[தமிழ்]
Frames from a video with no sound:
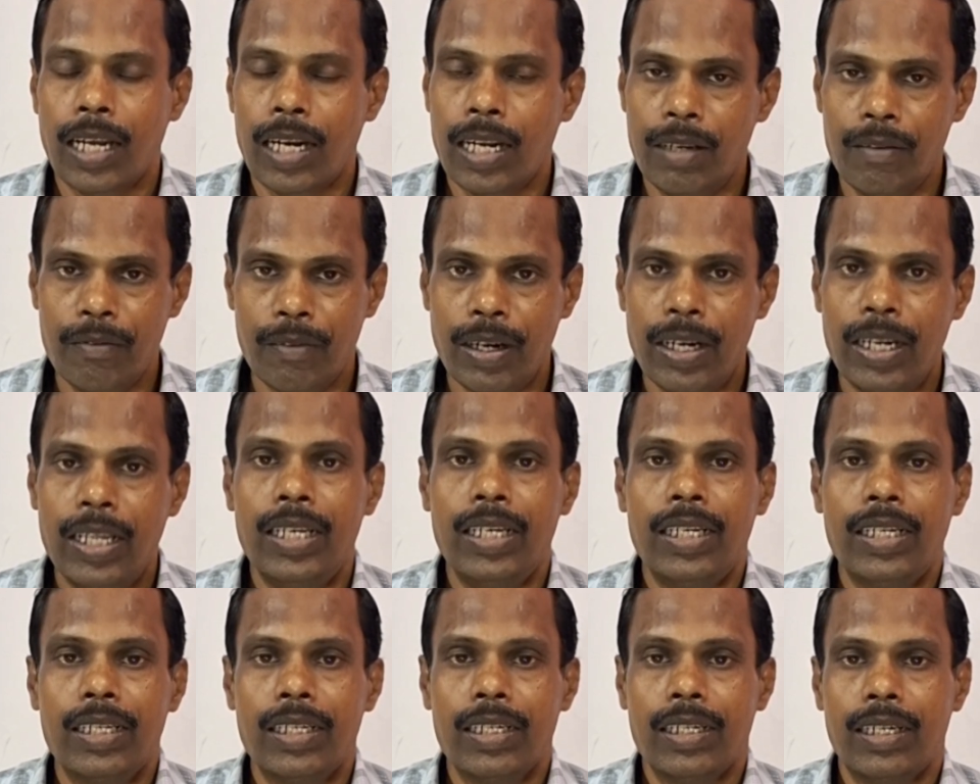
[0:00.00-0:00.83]

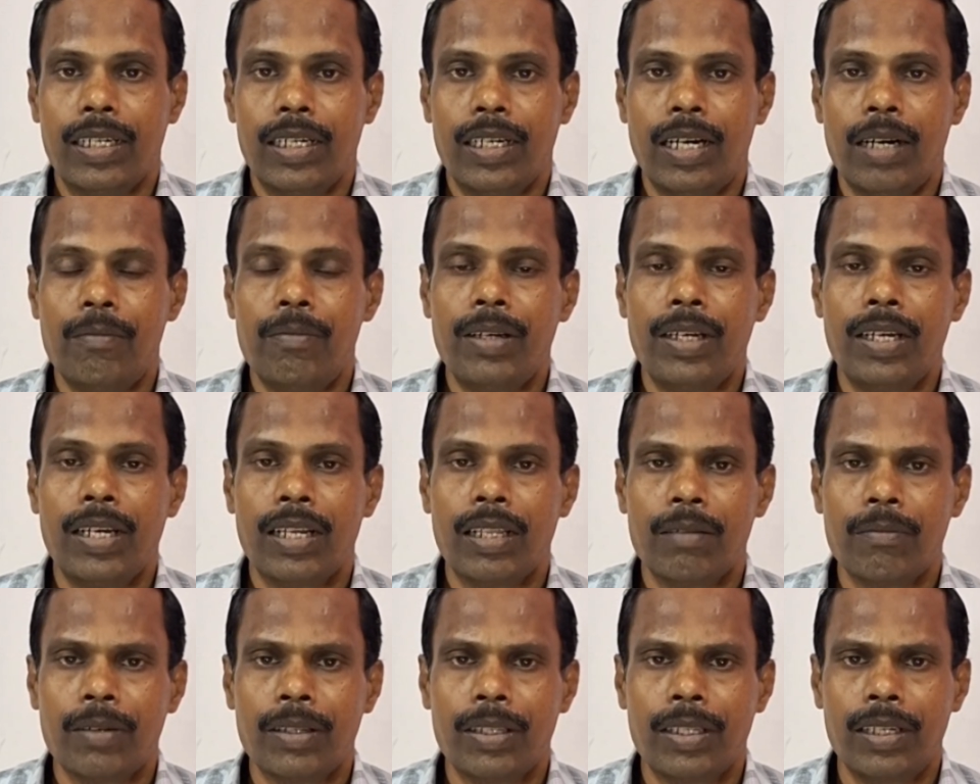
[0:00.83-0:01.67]
தலைவலி
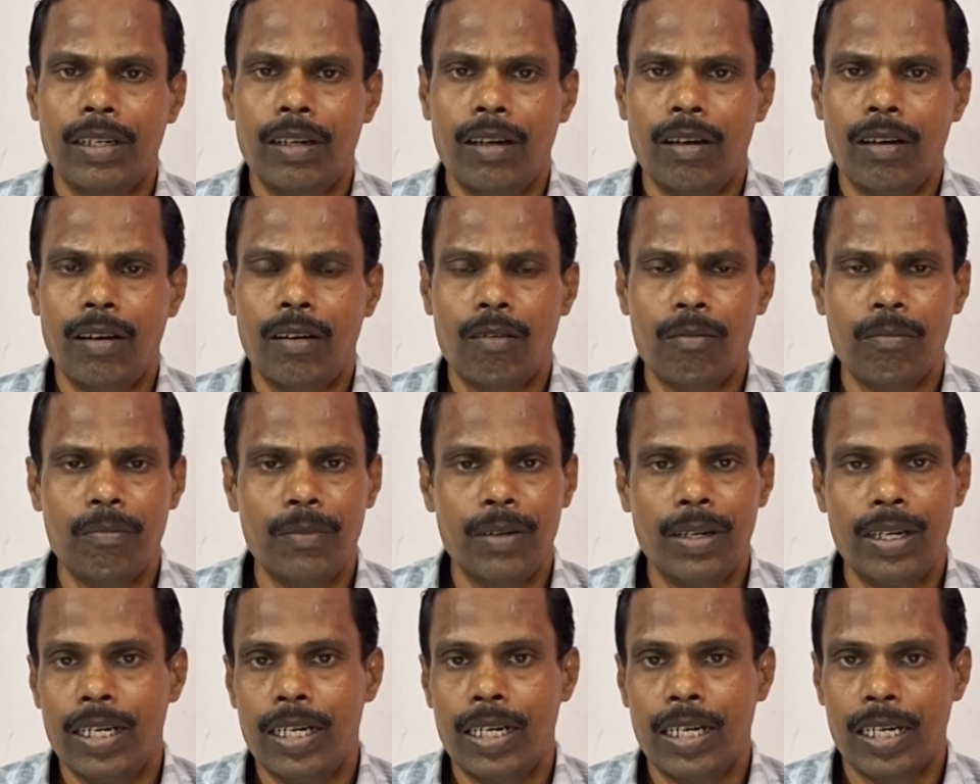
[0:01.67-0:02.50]
அப்படிங்கிறது பார்த்தீங்கன்னா
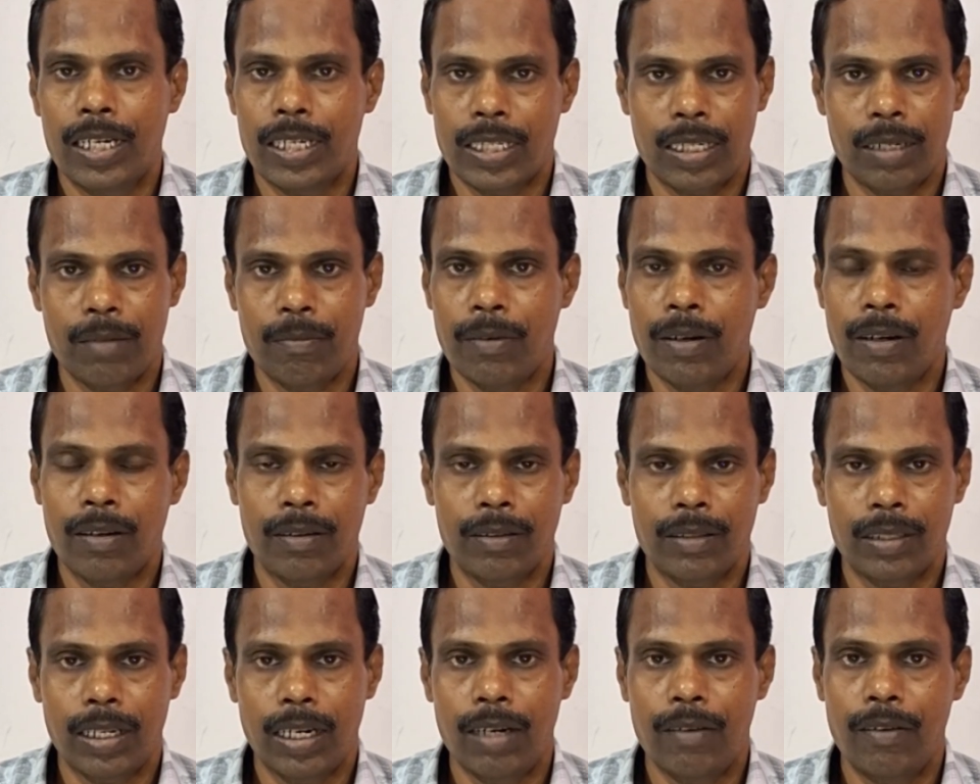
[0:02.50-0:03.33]
ரொம்ப கஷ்டமாக
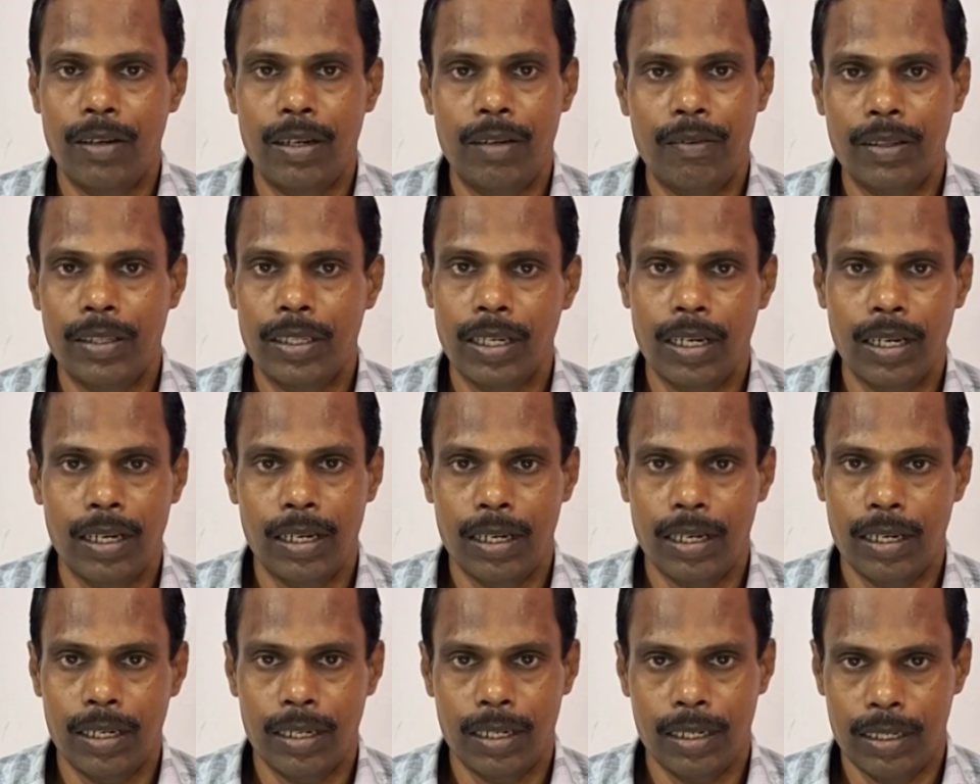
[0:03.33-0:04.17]
இருக்கும் தலைவலி
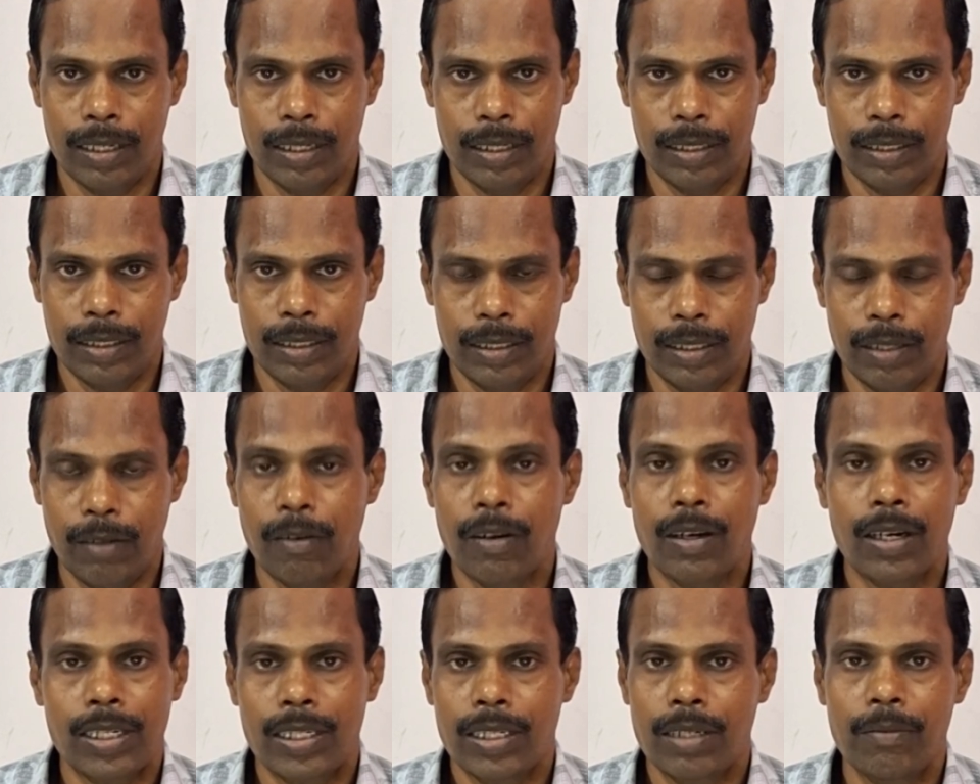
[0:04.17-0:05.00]
வந்தால்
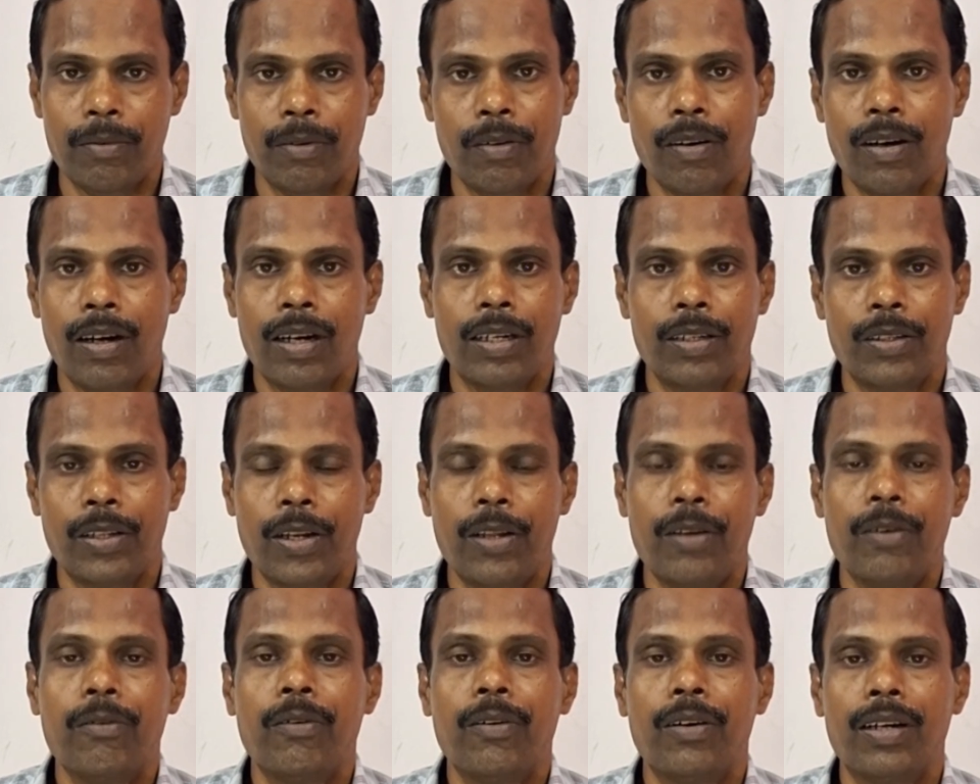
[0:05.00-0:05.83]
எவ்வளோ கஷ்டப்படுவாங்கன்னு
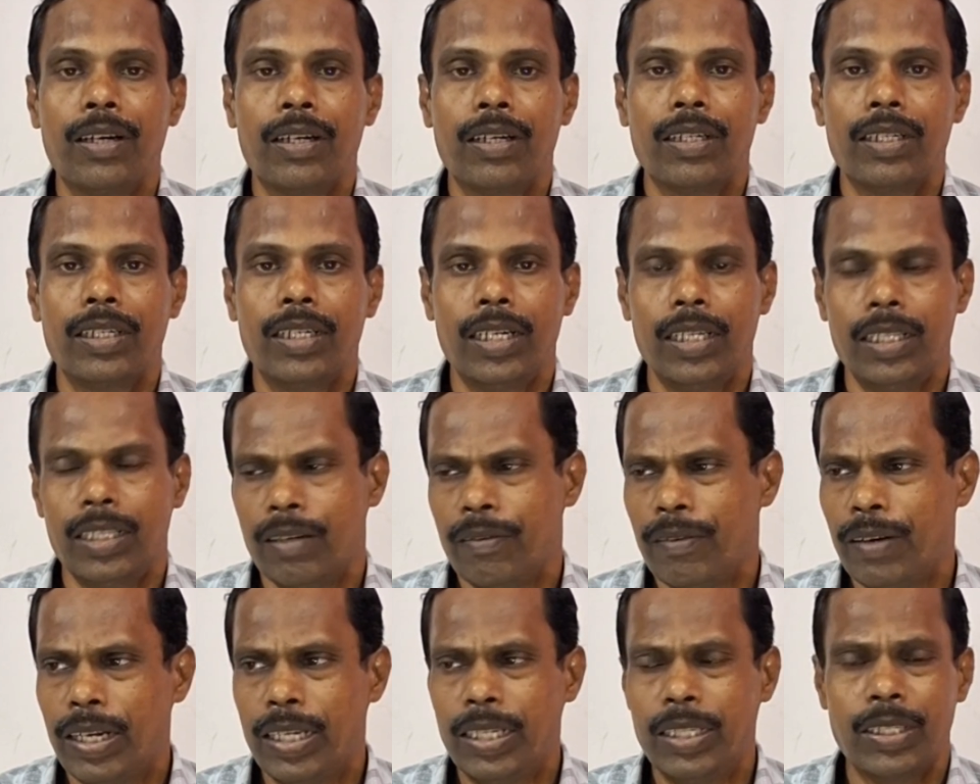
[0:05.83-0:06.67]
தெரியும் உங்களுக்கு
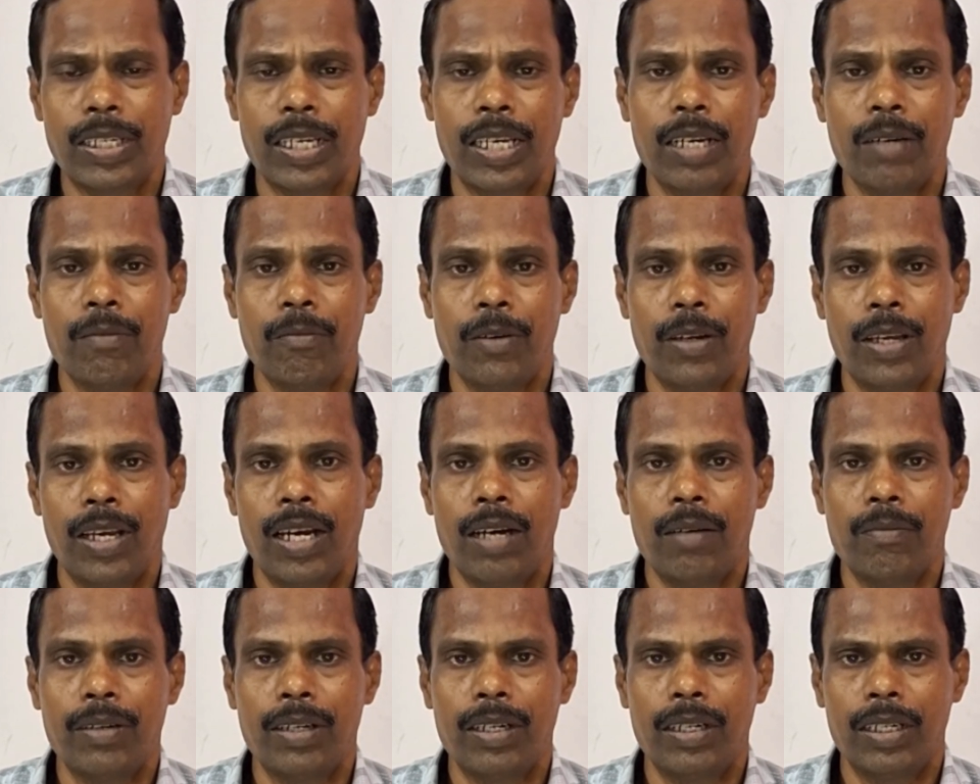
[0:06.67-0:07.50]
எந்த வேலையும் செய்ய
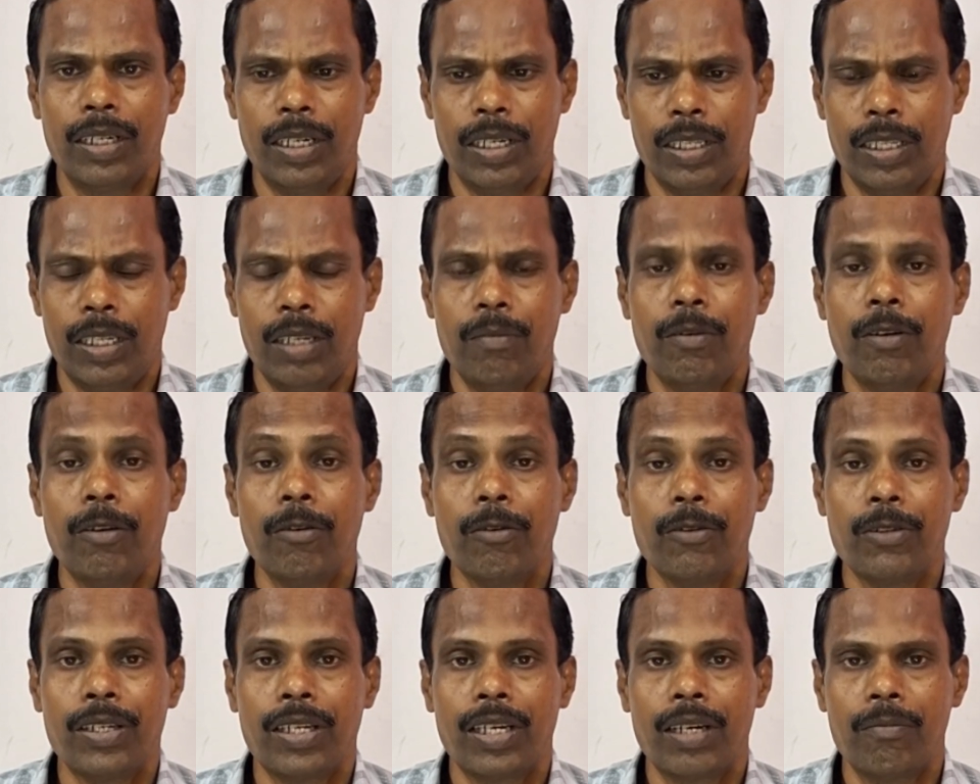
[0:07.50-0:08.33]
முடியாமல் எதையும்
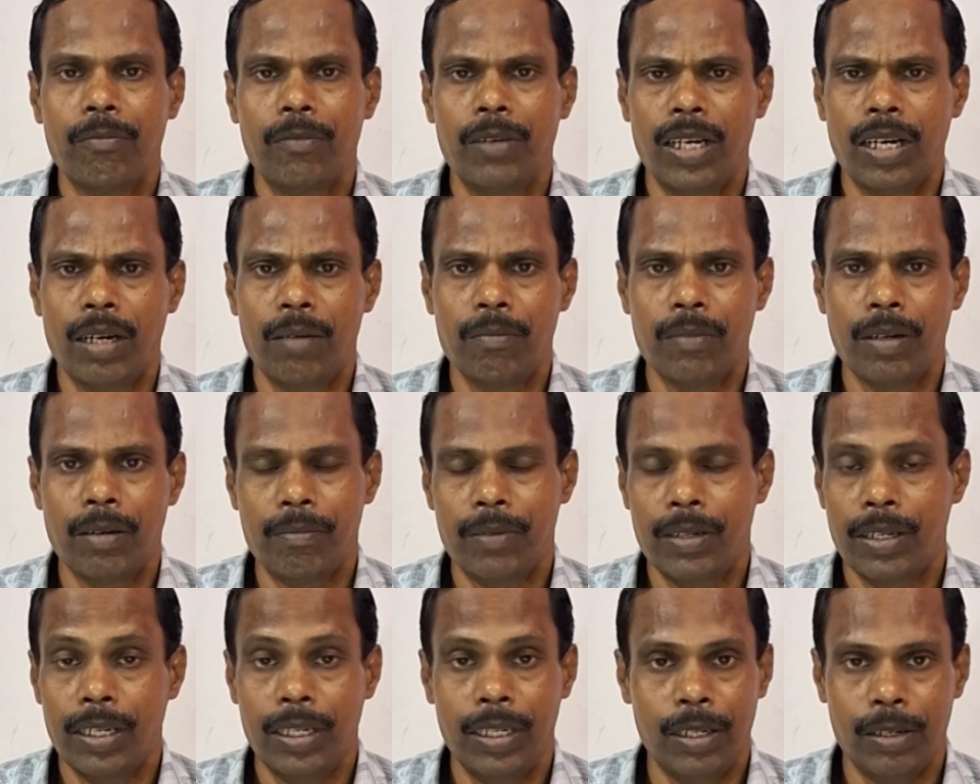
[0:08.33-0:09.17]
யோசிக்க முடியாமல்
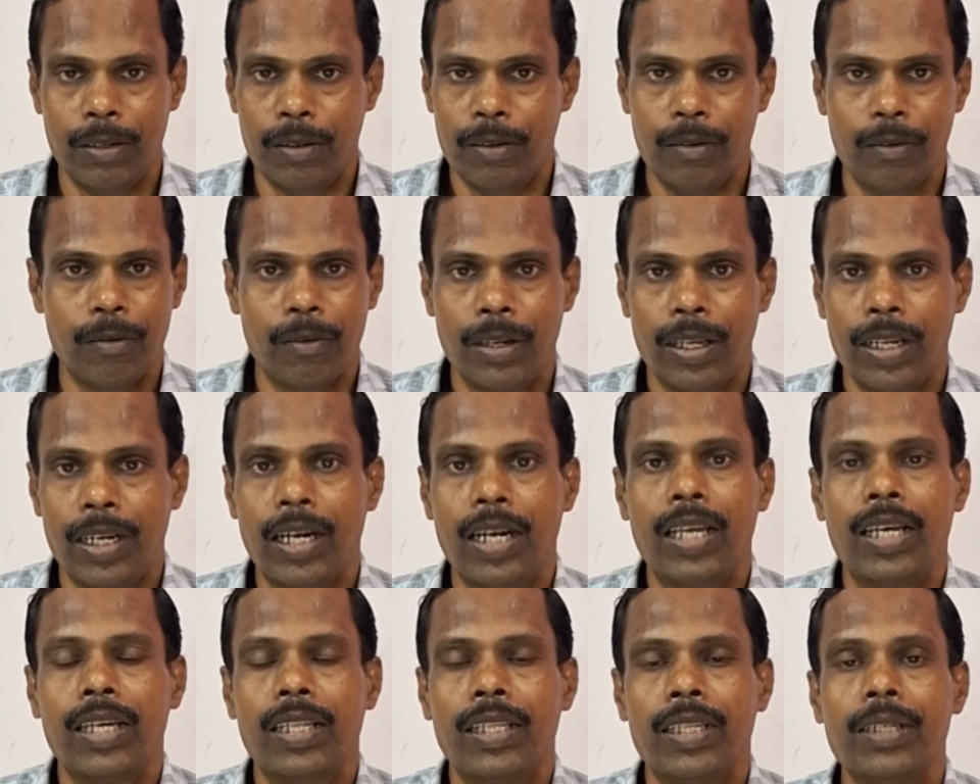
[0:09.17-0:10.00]
அப்படி இருக்கக்கூடிய
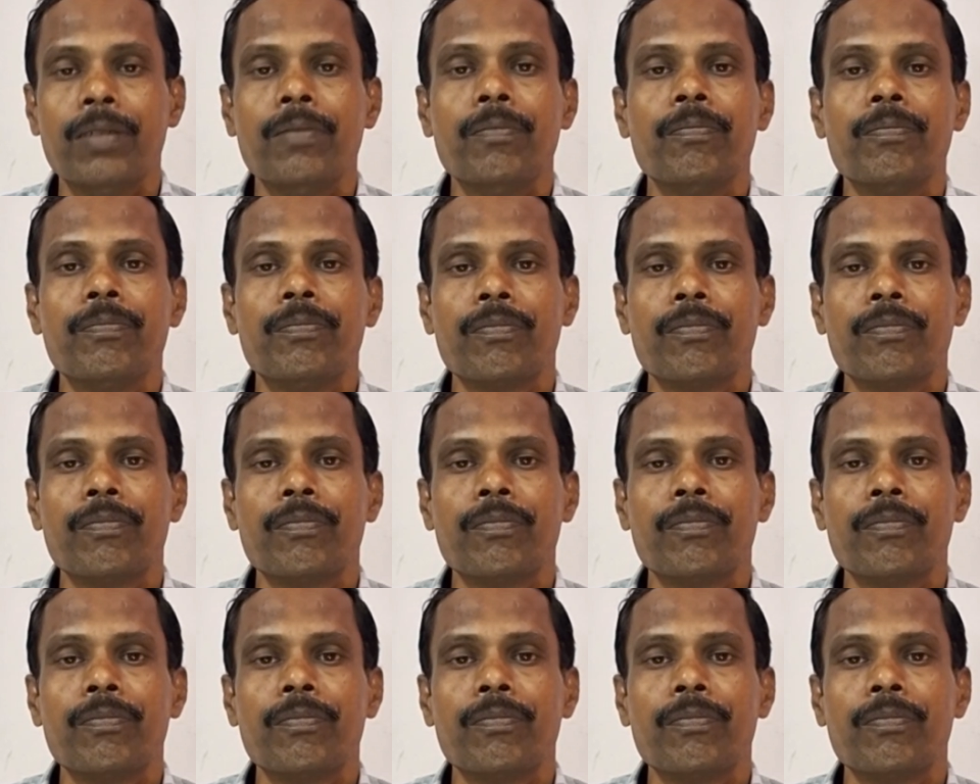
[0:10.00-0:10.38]
நிலையது